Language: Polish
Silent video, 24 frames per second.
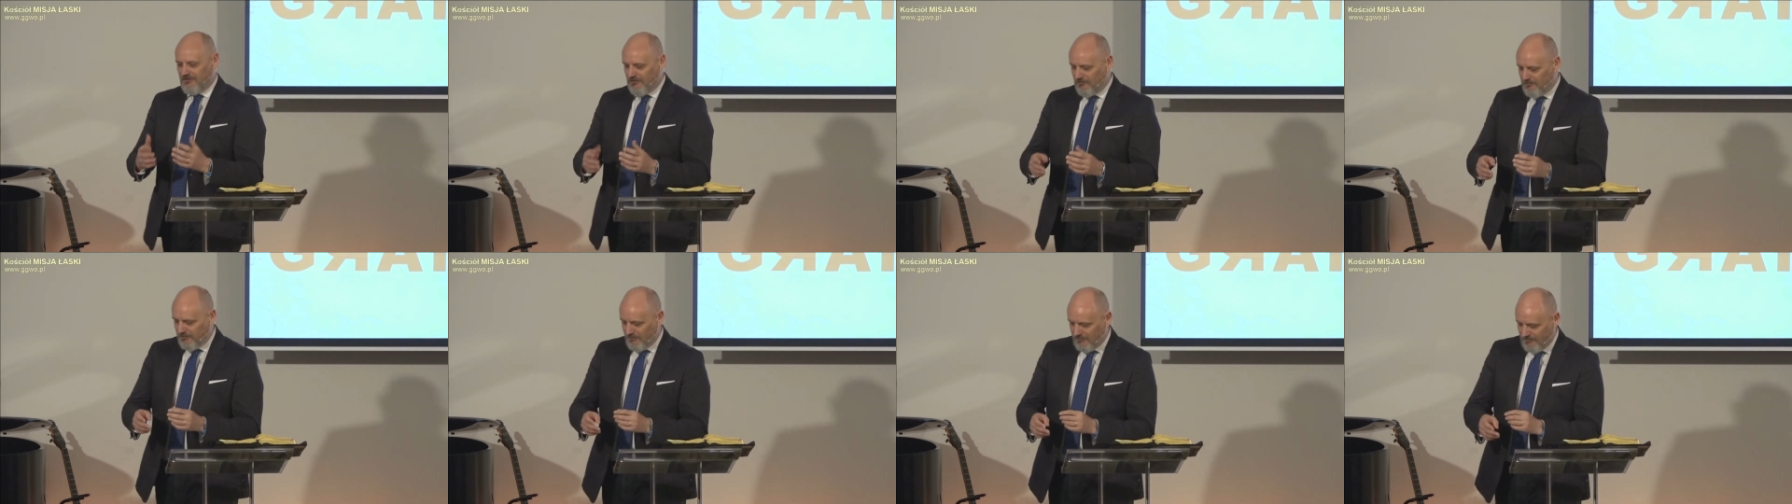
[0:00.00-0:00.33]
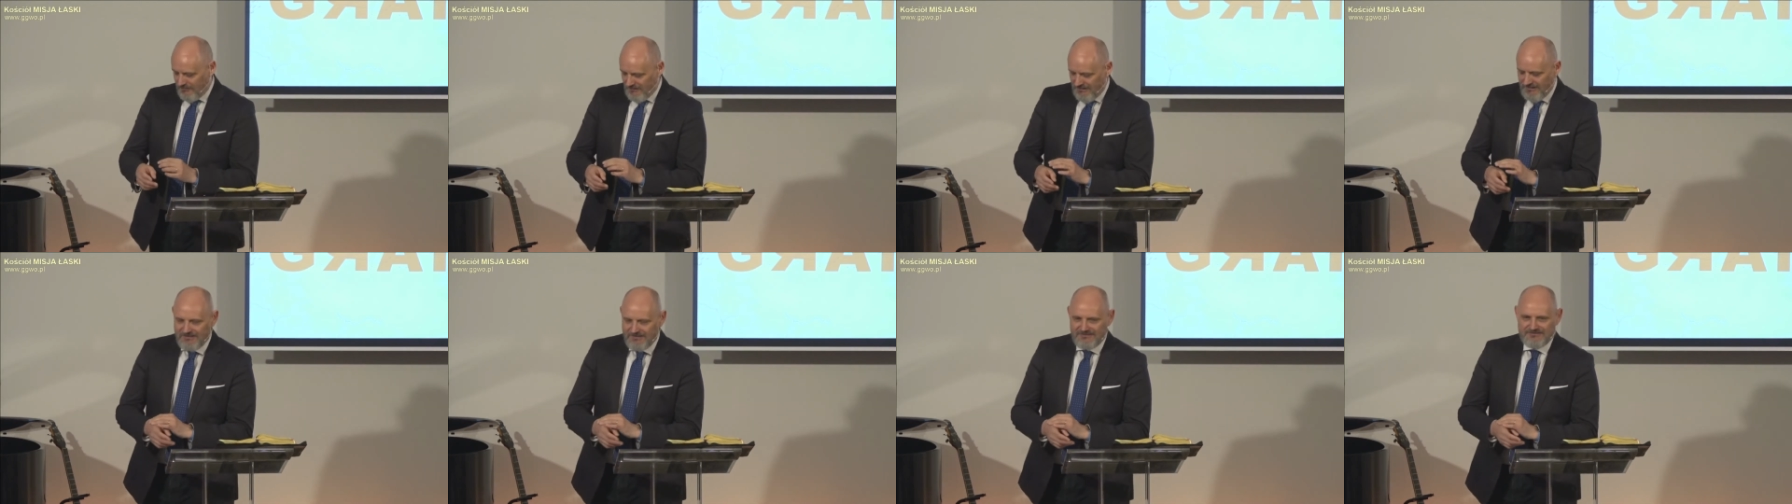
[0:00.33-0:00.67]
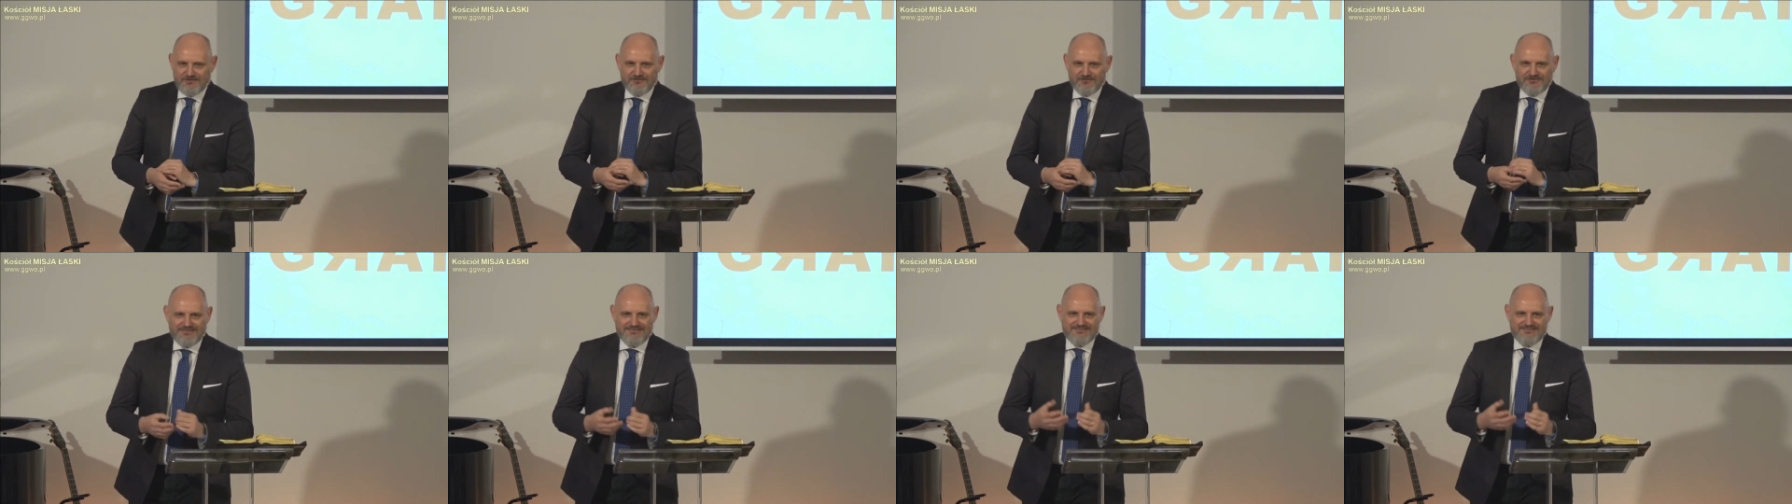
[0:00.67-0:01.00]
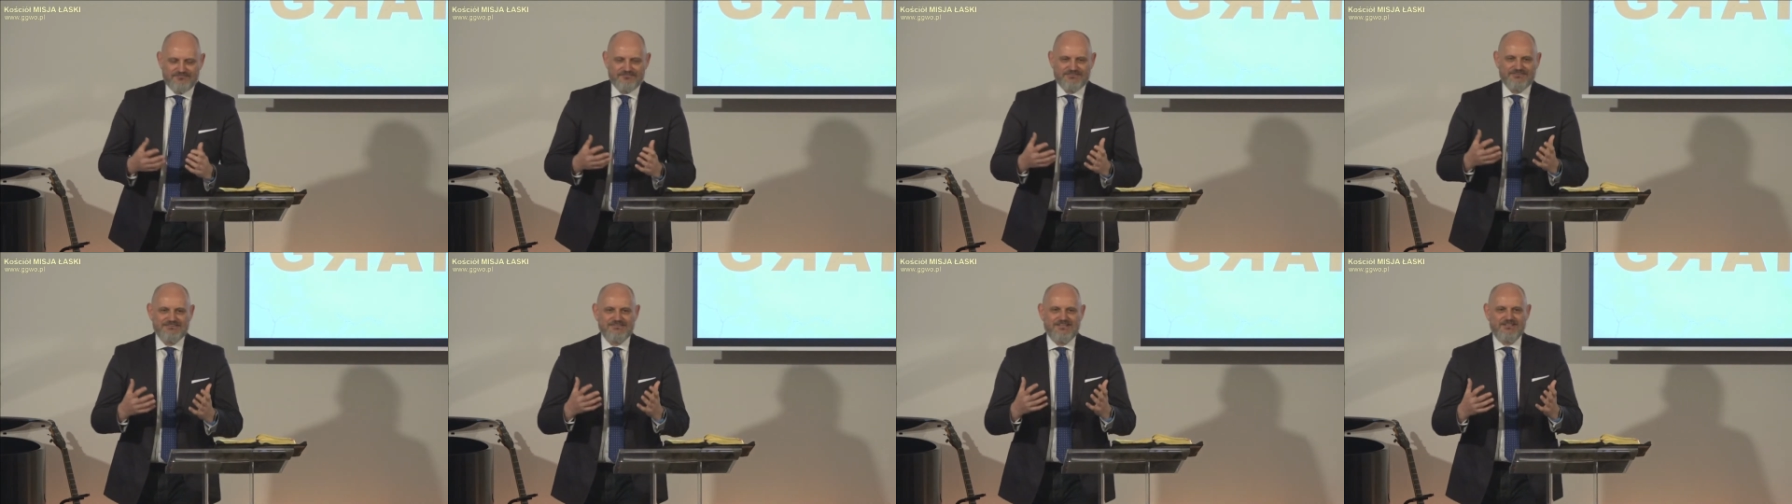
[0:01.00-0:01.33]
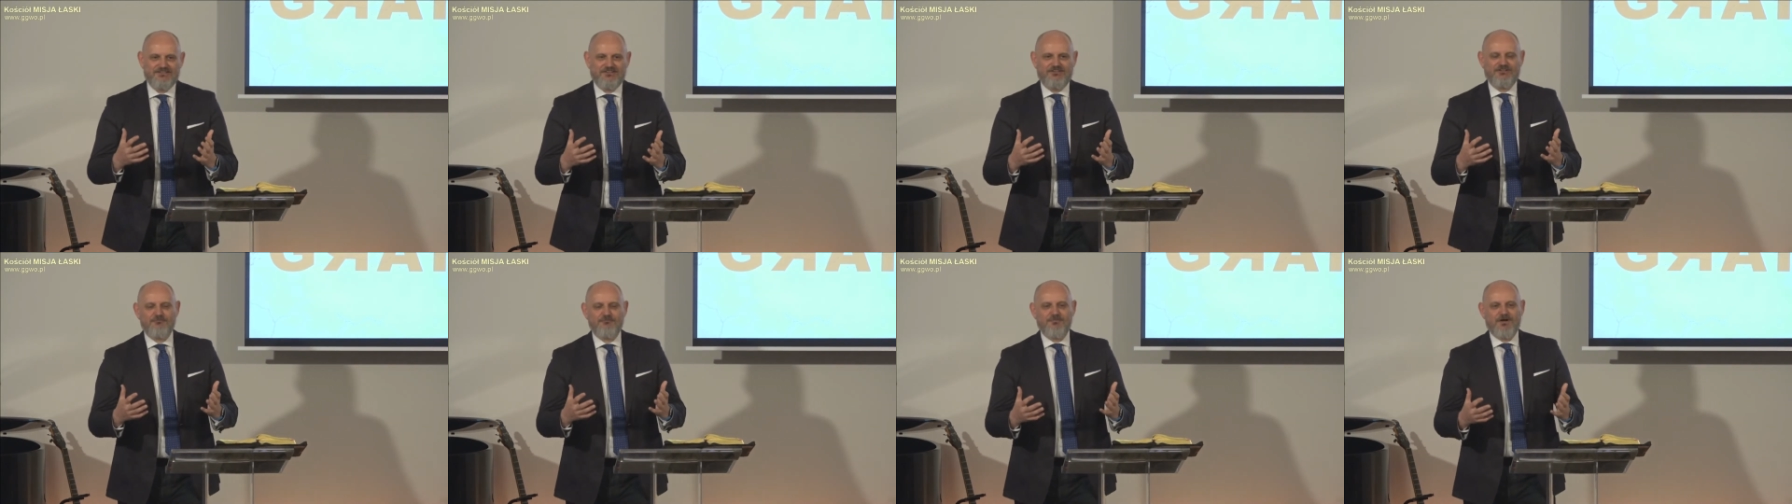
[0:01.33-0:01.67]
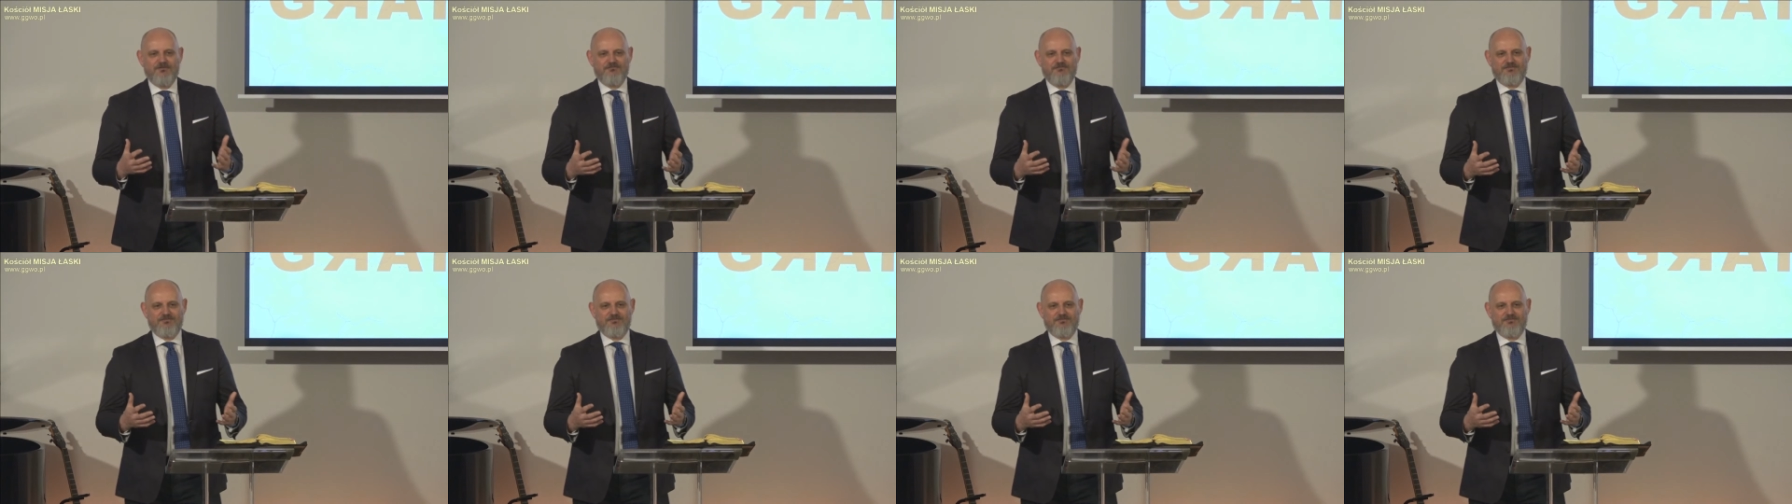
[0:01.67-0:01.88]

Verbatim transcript: bo co te wszystkie rzeczy mają